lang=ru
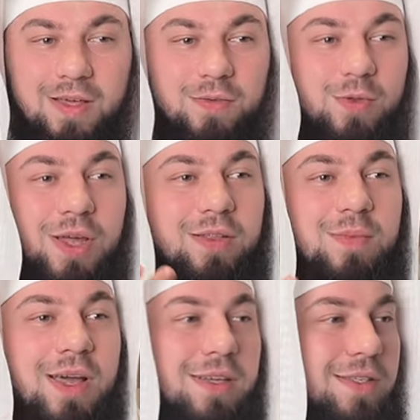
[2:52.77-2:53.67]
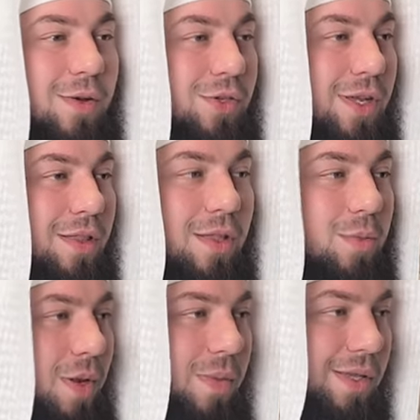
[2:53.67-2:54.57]
говорит, ясна шайтану
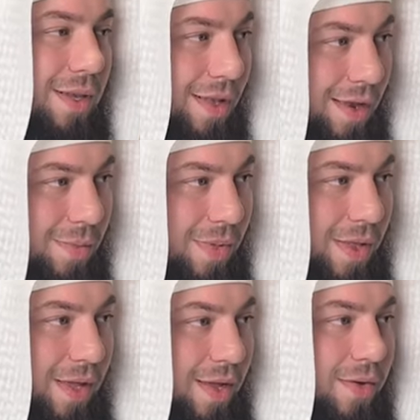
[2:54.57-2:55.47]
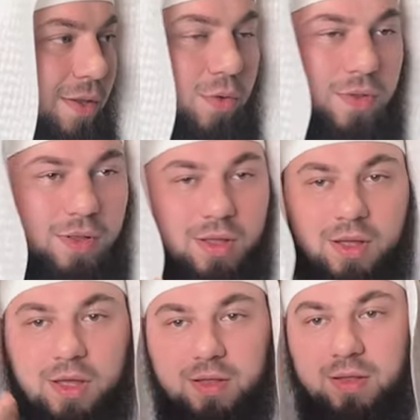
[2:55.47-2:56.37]
бельбейтель хариб говорит, то есть это
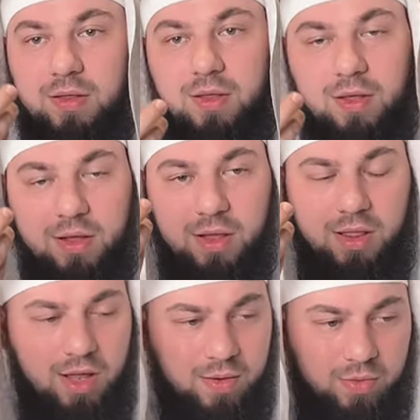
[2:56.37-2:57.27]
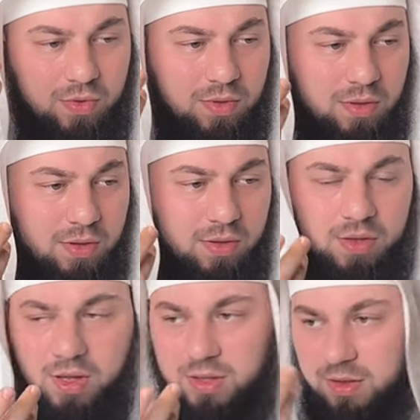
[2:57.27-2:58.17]
один из э, то есть э, не
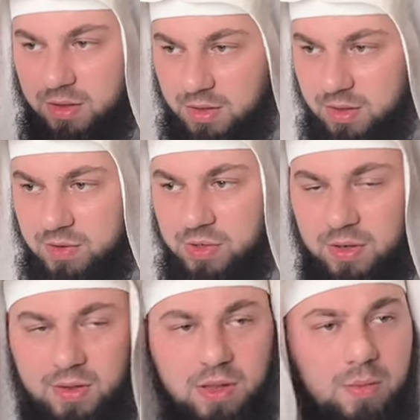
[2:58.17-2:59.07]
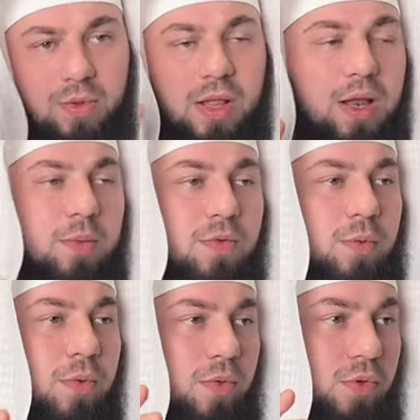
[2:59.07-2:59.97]
хадис, это слова шейха Алисама, Аллалям, в
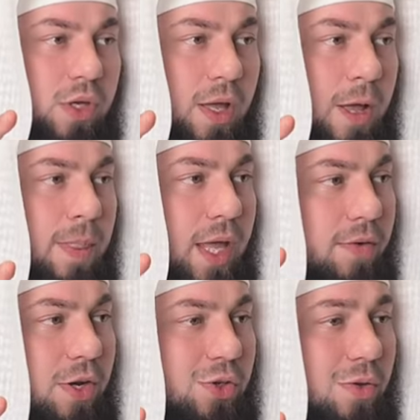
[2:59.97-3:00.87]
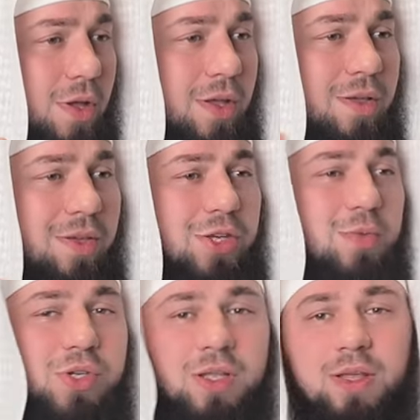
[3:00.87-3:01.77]
любом случае, говорит, что зачем
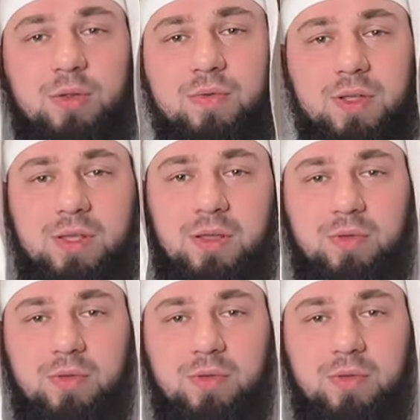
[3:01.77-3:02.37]
шайтану ветхий